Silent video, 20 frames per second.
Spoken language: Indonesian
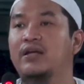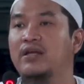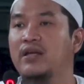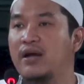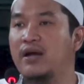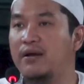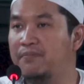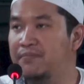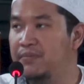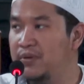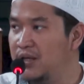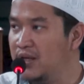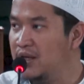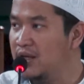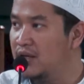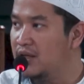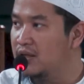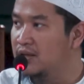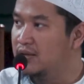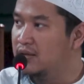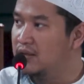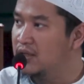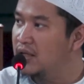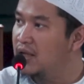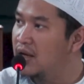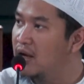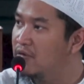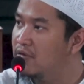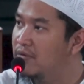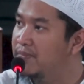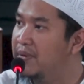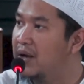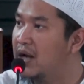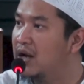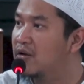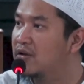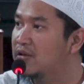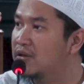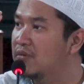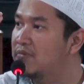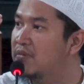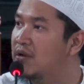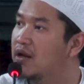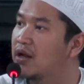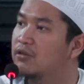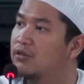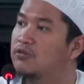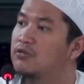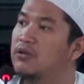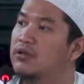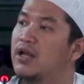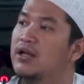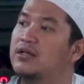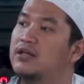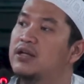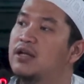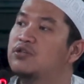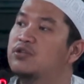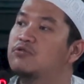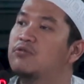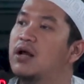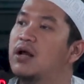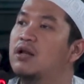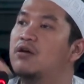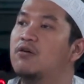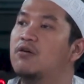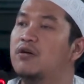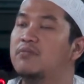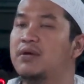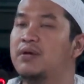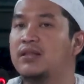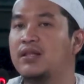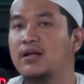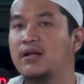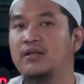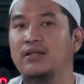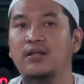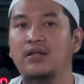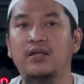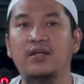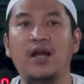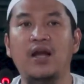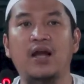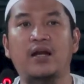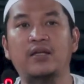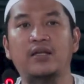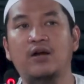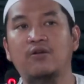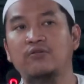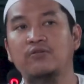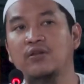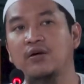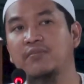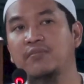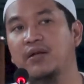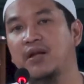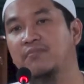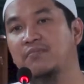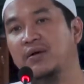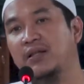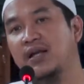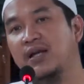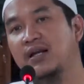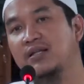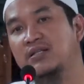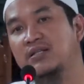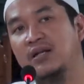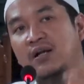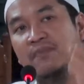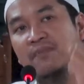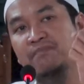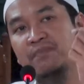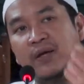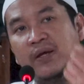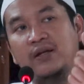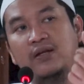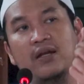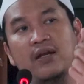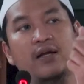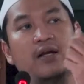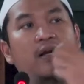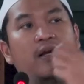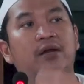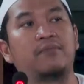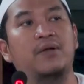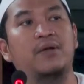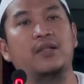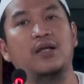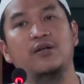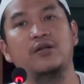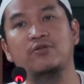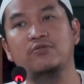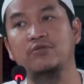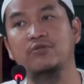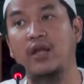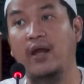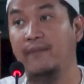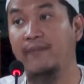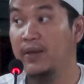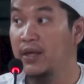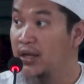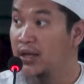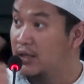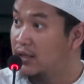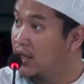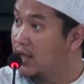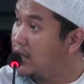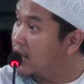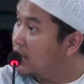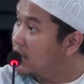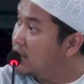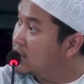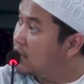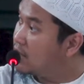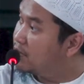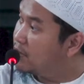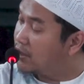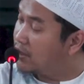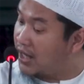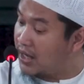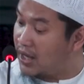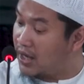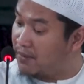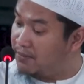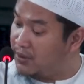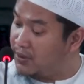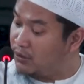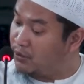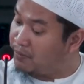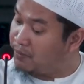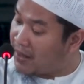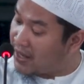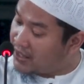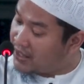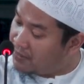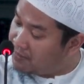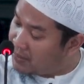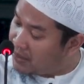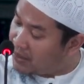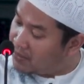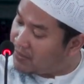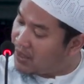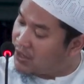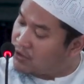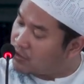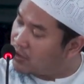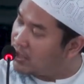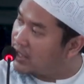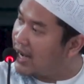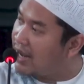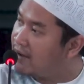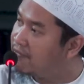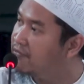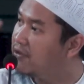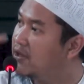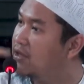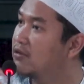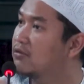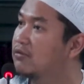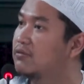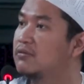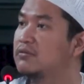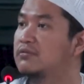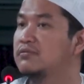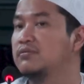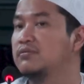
Ya bi dinahu bi minat dunia. Dia jual kehormatan dirinya hanya untuk mendapatkan sekeping dari kenikmatan dunia. Dan yang disebutkan Nabi itu pagi beriman, sore kafir loh.